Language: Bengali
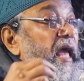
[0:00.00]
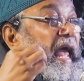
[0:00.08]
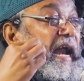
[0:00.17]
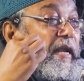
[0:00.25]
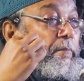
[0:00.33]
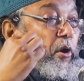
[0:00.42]

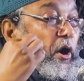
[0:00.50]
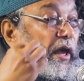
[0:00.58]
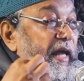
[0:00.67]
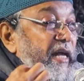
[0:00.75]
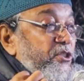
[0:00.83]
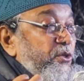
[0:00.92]
একটা ভয়
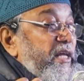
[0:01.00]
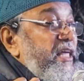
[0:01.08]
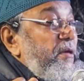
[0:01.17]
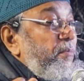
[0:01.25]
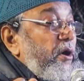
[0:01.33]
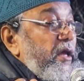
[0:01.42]
কাজ করে
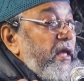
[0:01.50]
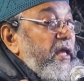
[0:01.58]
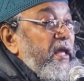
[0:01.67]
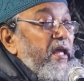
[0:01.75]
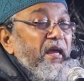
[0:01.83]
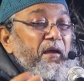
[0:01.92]
কি ভয়
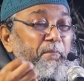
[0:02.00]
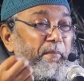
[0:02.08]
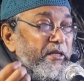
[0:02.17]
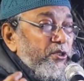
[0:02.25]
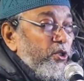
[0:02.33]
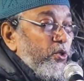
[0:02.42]

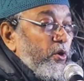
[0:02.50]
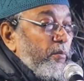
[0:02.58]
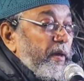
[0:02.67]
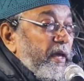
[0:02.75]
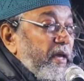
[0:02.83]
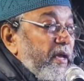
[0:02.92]
বেজ্জত করবে